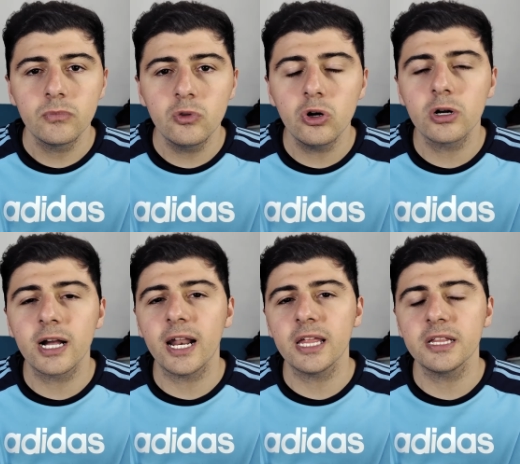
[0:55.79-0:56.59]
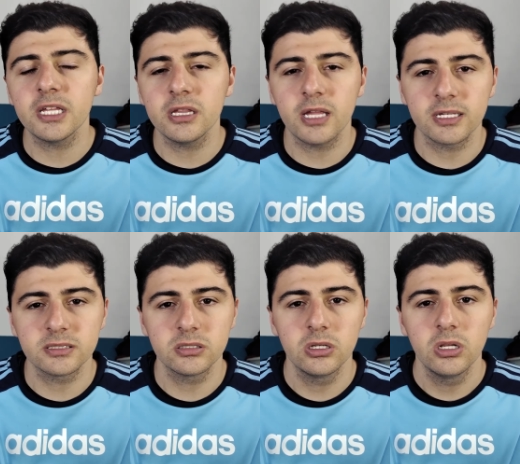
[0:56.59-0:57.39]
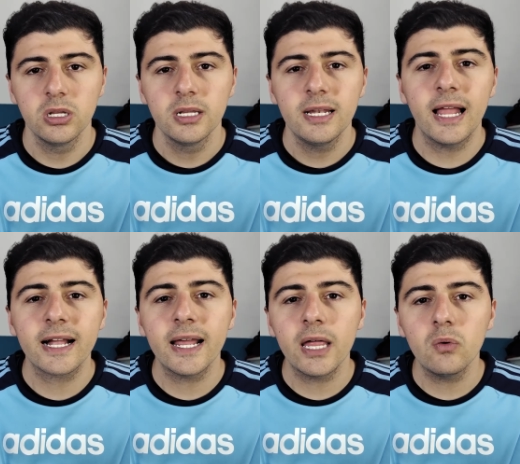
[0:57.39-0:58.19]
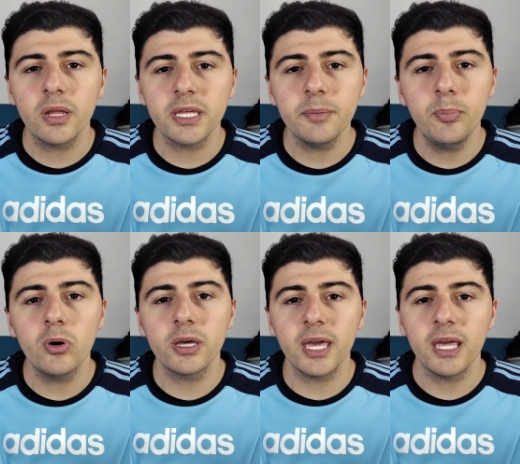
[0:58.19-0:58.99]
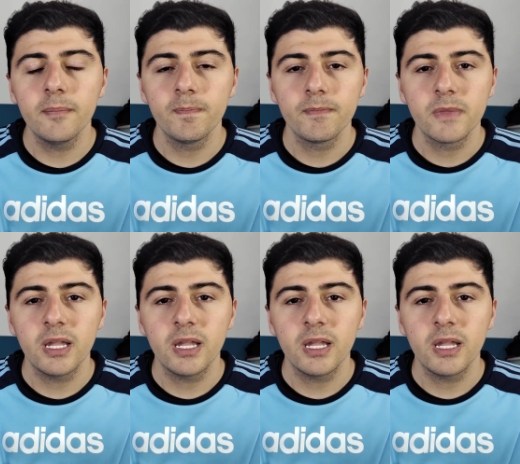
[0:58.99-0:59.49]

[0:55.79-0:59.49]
dos caras distintas. La cara de un equipo que